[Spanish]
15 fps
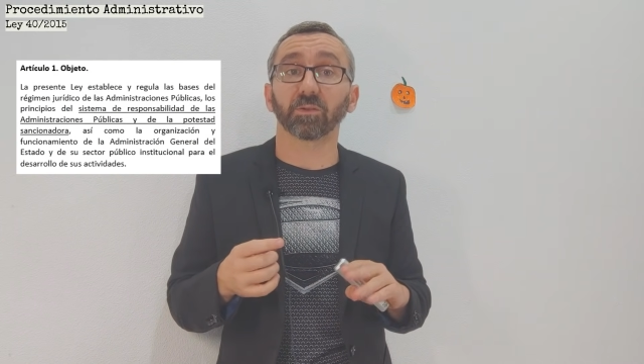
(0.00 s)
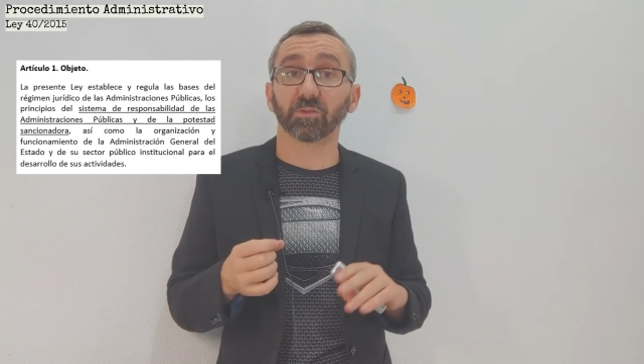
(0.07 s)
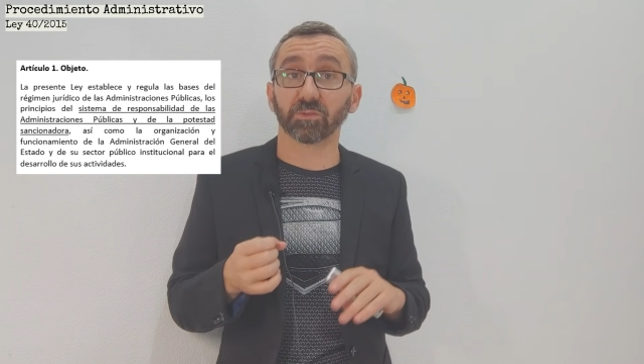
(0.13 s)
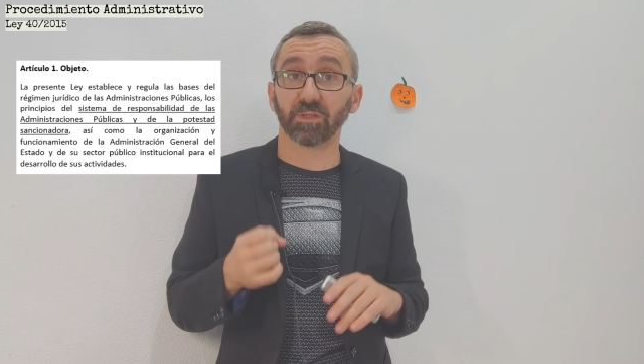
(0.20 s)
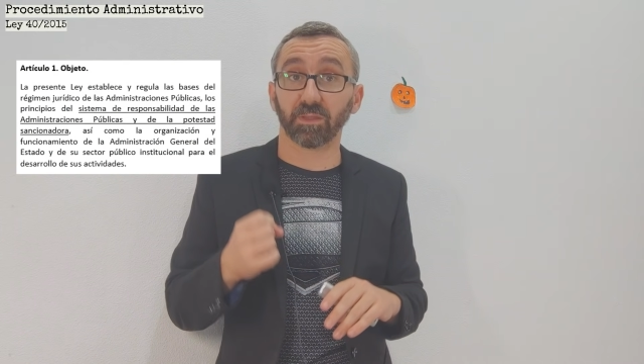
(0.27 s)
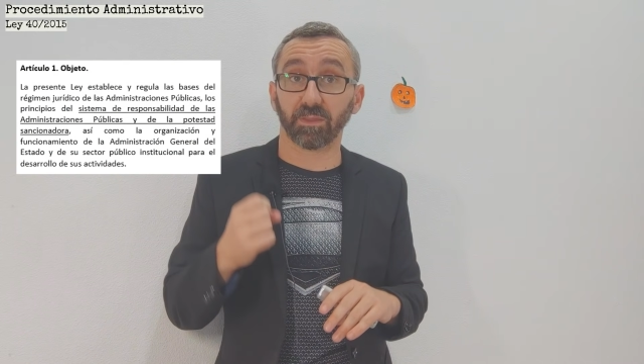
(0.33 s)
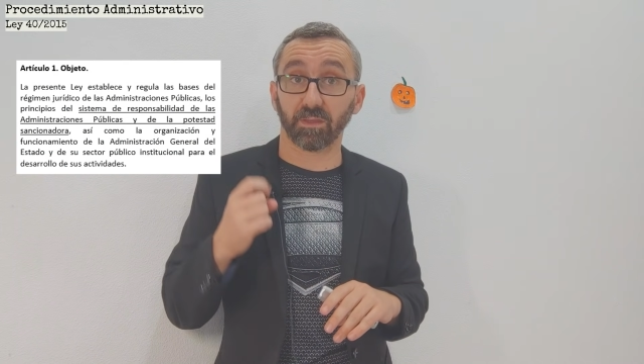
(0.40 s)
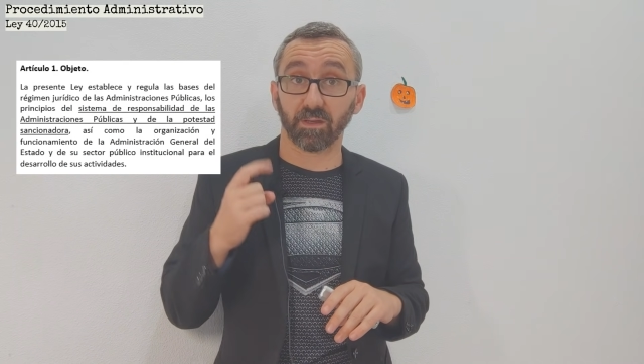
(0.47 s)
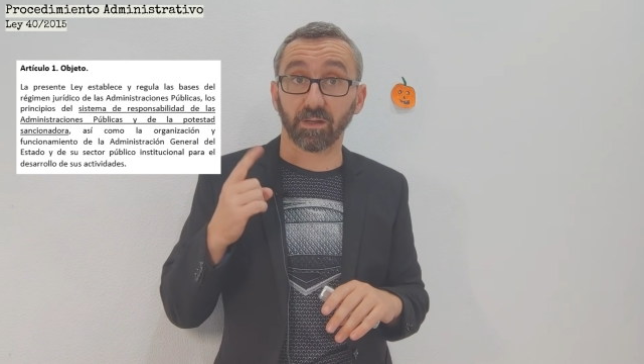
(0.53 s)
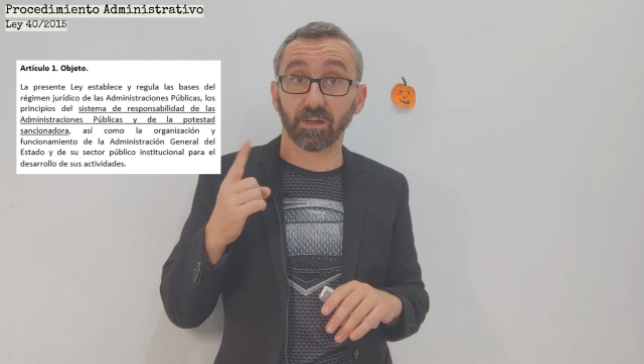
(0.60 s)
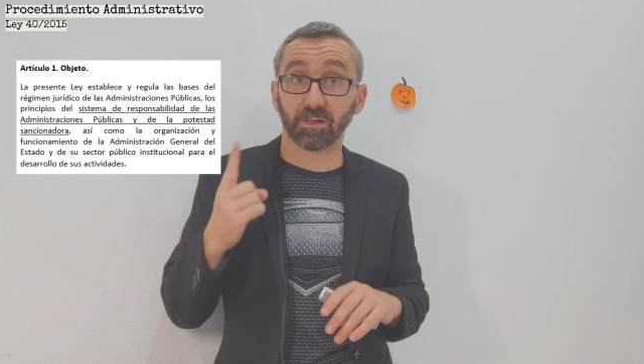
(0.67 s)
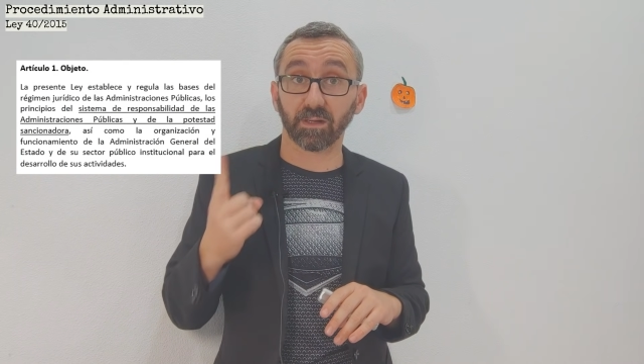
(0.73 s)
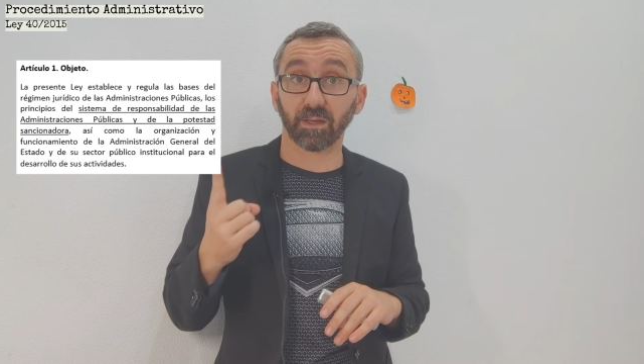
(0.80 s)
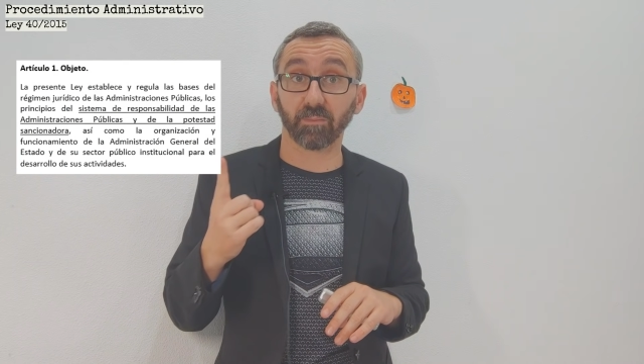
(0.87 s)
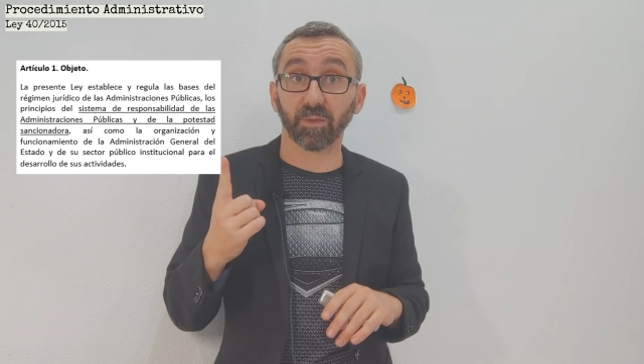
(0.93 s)
Nos dice
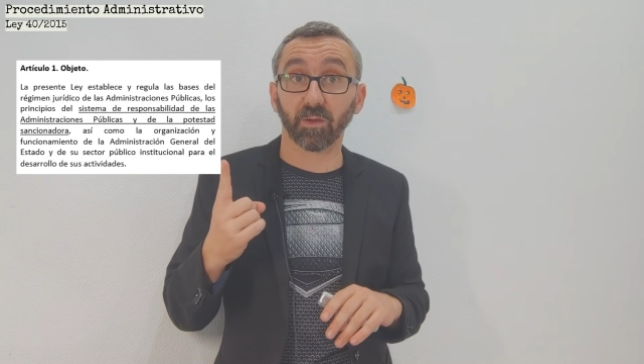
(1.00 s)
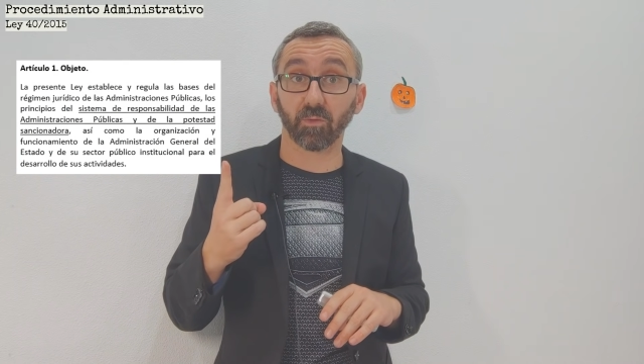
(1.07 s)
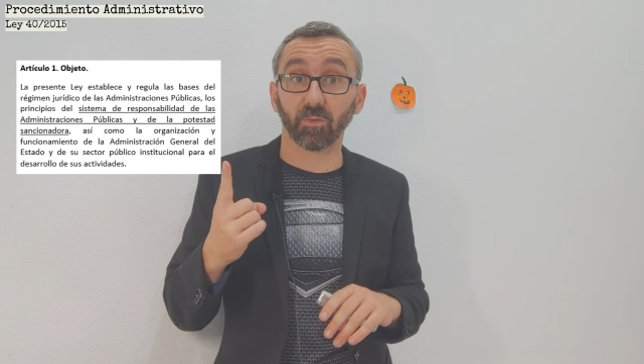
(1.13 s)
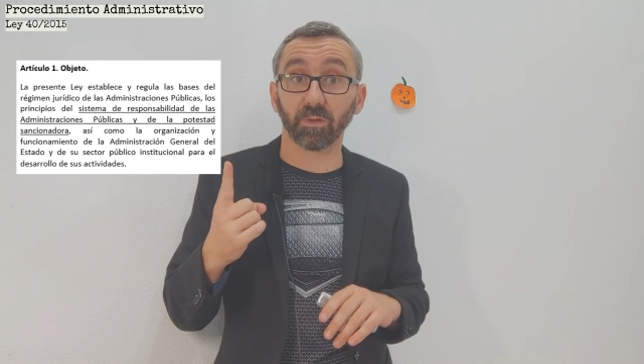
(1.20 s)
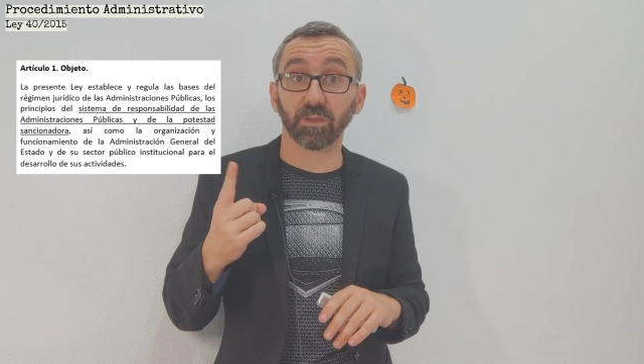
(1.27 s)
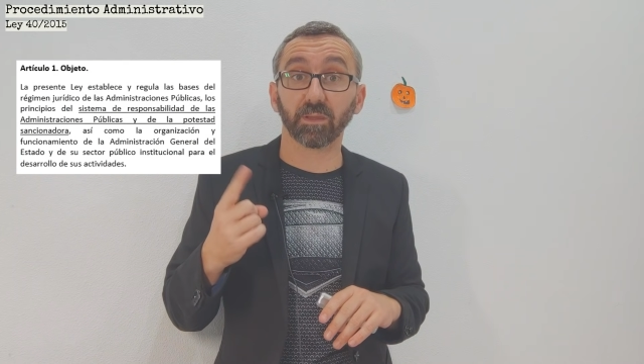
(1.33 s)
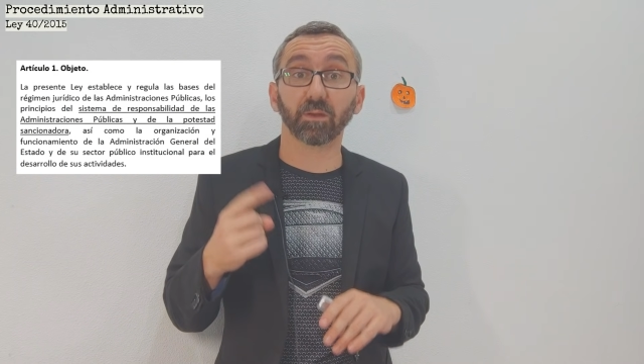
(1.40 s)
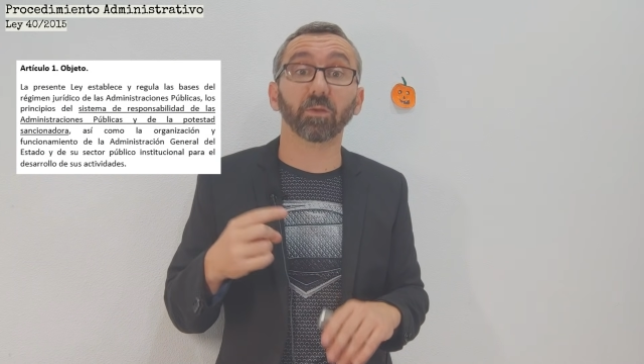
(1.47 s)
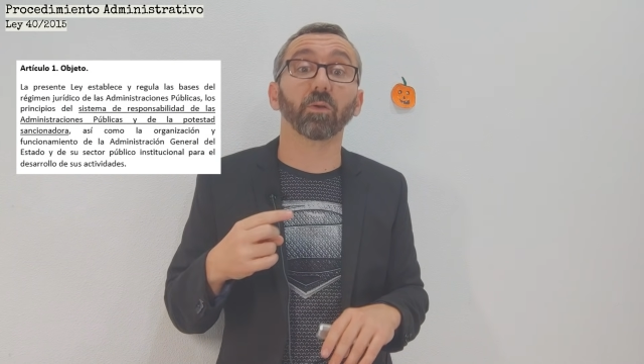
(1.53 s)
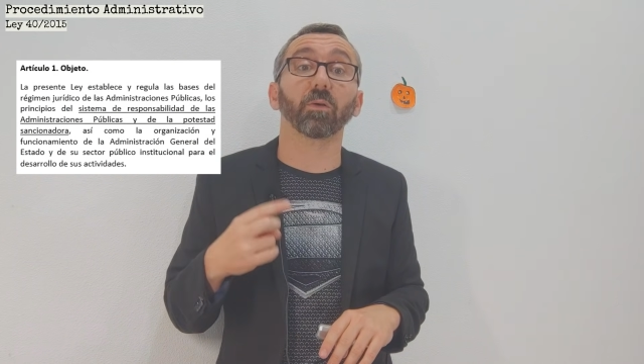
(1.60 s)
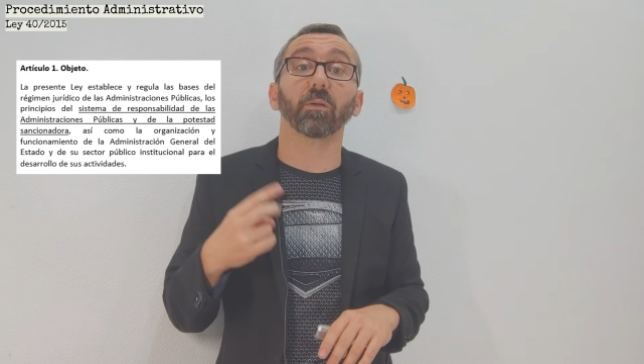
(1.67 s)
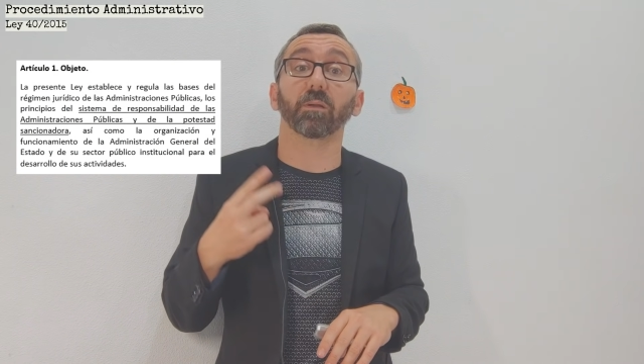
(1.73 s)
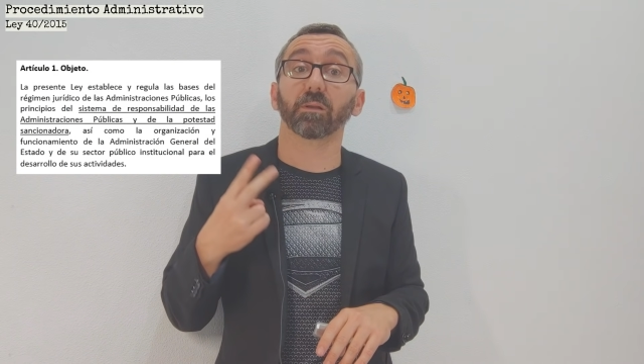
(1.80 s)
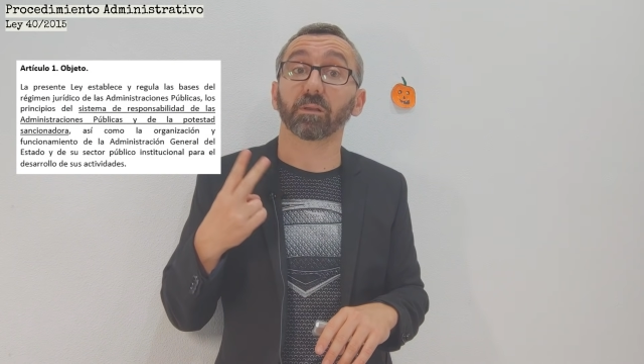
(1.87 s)
régimen jurídico,